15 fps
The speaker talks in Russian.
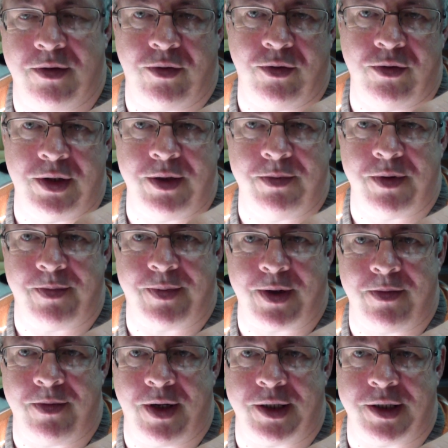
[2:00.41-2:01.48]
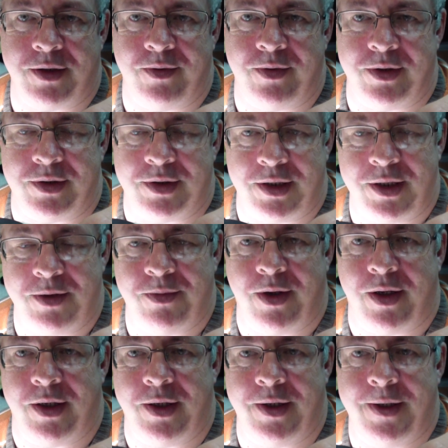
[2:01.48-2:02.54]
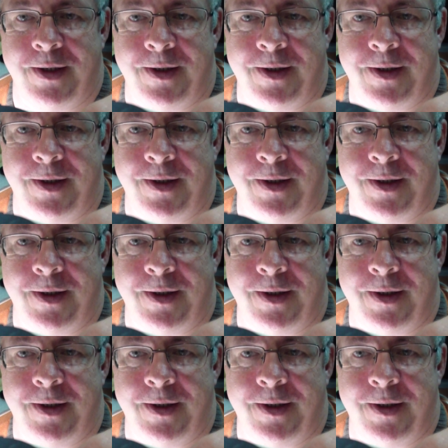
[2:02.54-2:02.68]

он либо промаргивает, либо